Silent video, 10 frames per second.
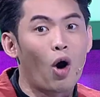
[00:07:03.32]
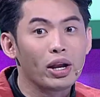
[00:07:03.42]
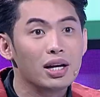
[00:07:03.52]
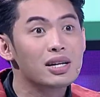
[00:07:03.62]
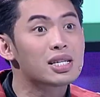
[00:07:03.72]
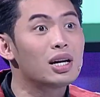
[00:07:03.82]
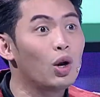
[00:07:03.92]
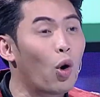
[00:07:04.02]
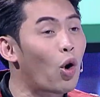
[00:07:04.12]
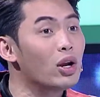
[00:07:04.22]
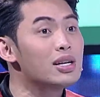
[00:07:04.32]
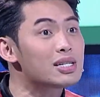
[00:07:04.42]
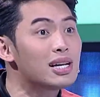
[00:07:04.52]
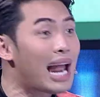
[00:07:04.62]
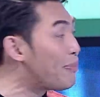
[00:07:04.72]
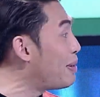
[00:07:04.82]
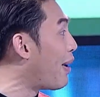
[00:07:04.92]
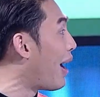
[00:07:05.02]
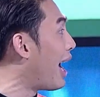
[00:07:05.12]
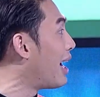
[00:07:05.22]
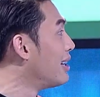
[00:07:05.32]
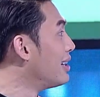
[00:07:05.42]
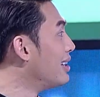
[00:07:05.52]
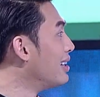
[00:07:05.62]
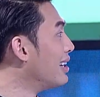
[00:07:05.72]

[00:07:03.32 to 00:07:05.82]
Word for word: คนหนึ่งชื่อลุกคนหนึ่งชื่อรับหรือเปล่าฮะ ไม่